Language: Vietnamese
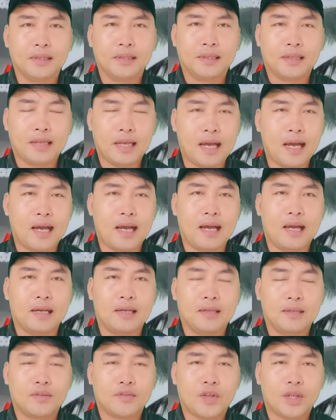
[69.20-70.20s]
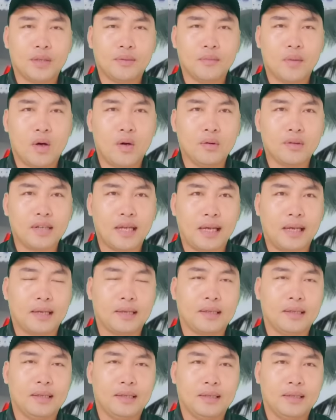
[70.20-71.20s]
là tuyên bố
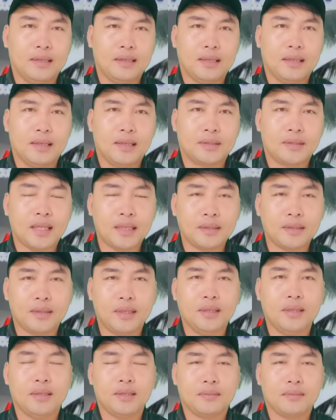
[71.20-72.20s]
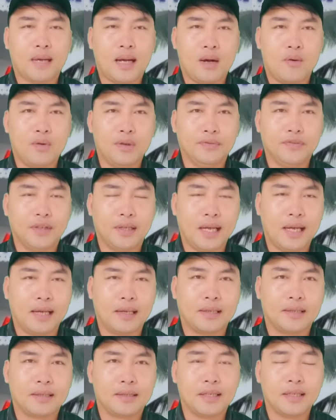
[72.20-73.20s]
rằng đó à, thách thức bà Nguyễn Phương
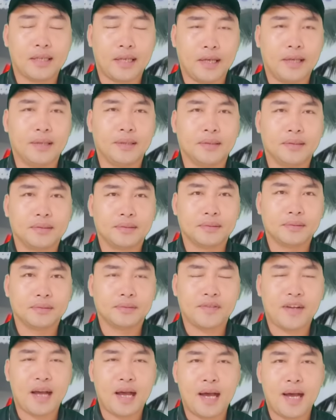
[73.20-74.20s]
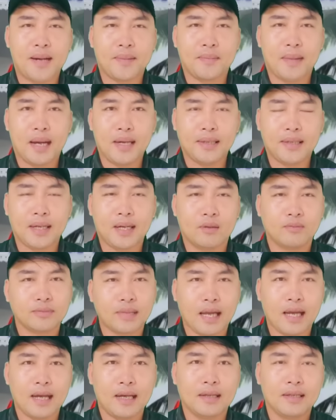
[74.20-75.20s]
Hằng đi kiện và bản thân ông
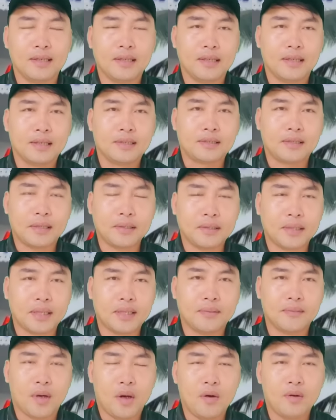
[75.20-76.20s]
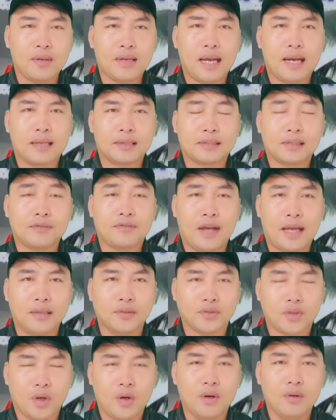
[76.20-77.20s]
ta sẽ tuyên bố rằng sẽ
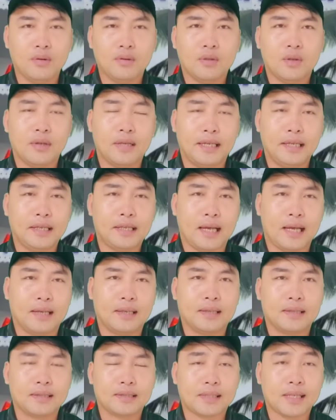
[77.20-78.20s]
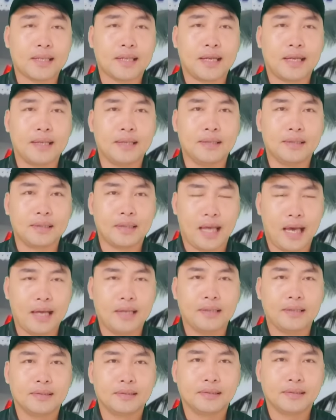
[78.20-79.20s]
phản tố có nghĩa rằng sẽ kiện ngược
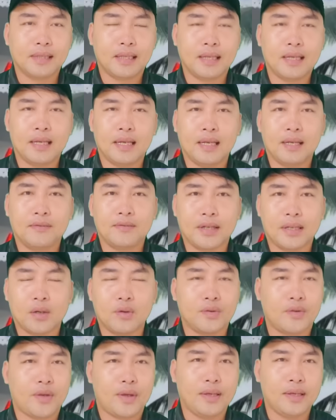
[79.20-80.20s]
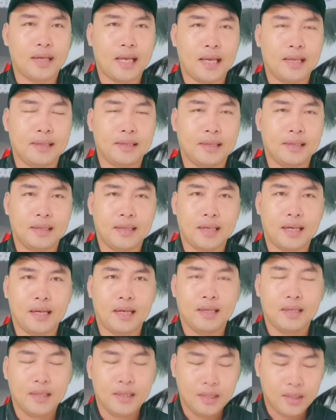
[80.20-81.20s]
lại à, về câu chuyện này thì
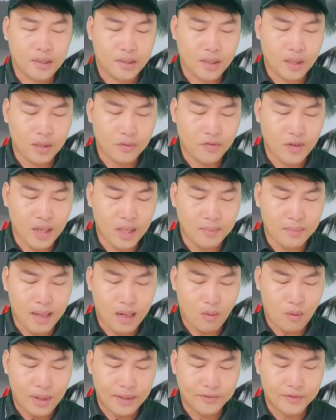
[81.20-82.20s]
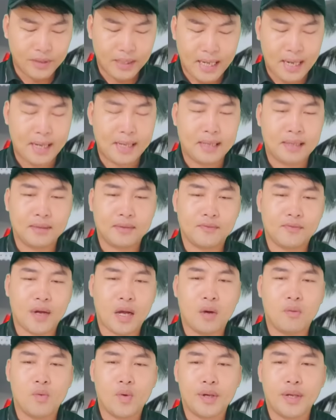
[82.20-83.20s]
à, đối với bà Nguyễn Phương Hằng
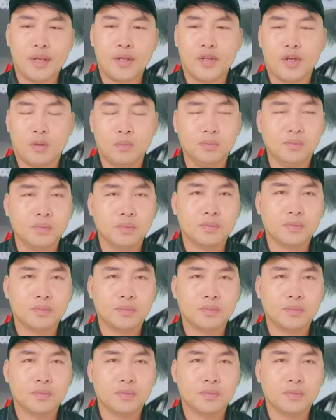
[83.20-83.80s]
và ông Huỳnh Đi Dũng